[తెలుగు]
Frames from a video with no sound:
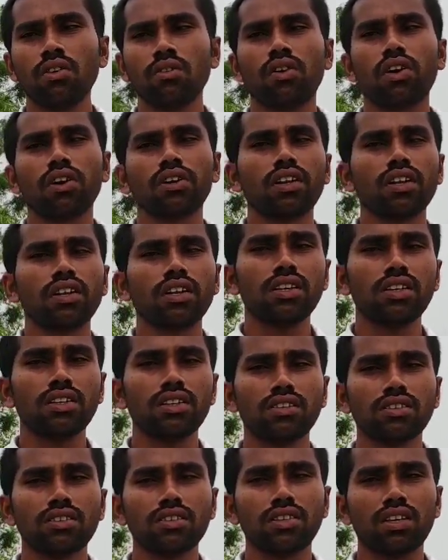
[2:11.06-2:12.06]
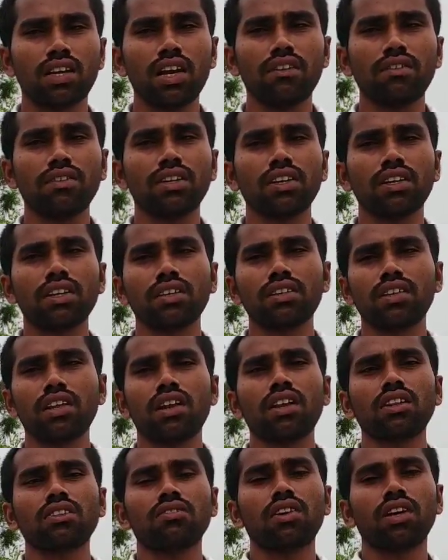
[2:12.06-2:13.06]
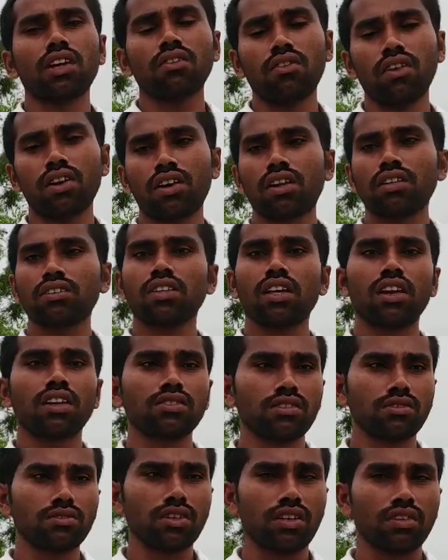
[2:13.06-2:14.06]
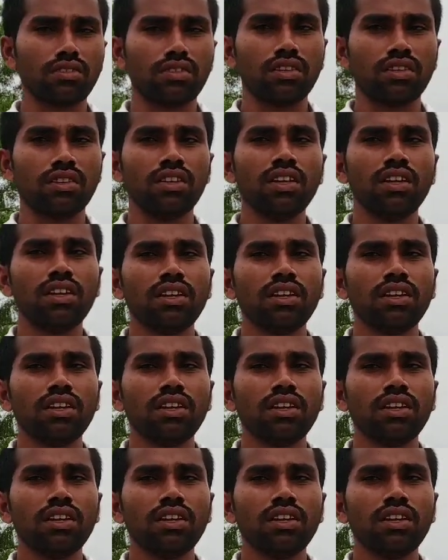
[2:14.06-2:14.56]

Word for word: వాటర్ని గ్రావిటీ కెనాల్ ద్వారా వాటర్ని తరలించడం జరుగుతుంది